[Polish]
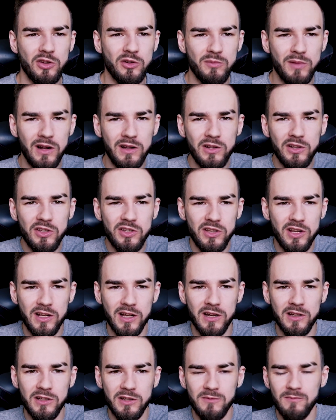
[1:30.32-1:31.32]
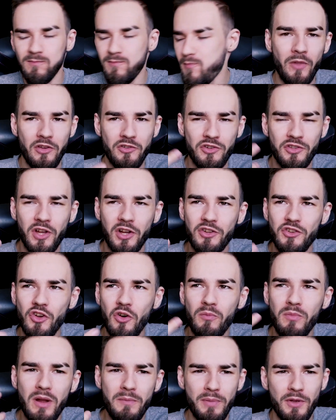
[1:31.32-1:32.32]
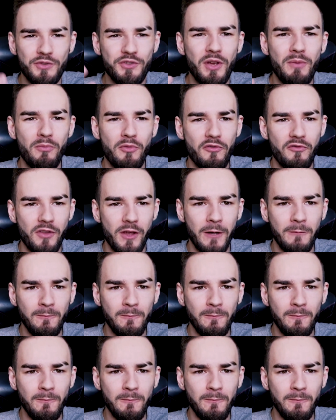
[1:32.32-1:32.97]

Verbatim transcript: jak normalny sneakers, że tak nie oblepia zębów,